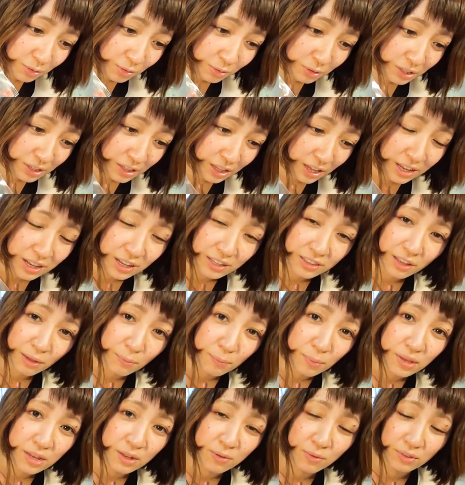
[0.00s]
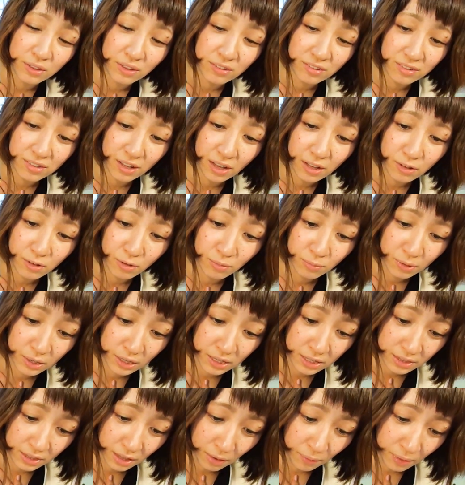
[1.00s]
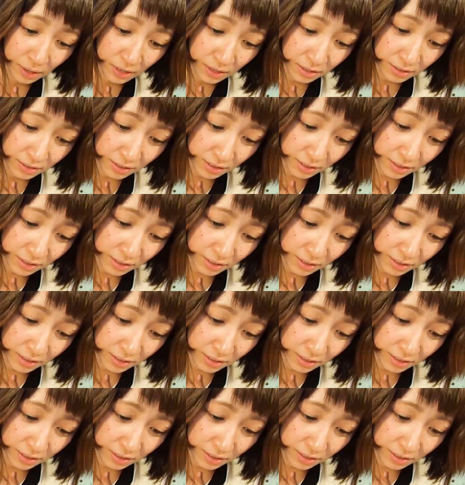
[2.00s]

取りたいがために私何度も言ったわ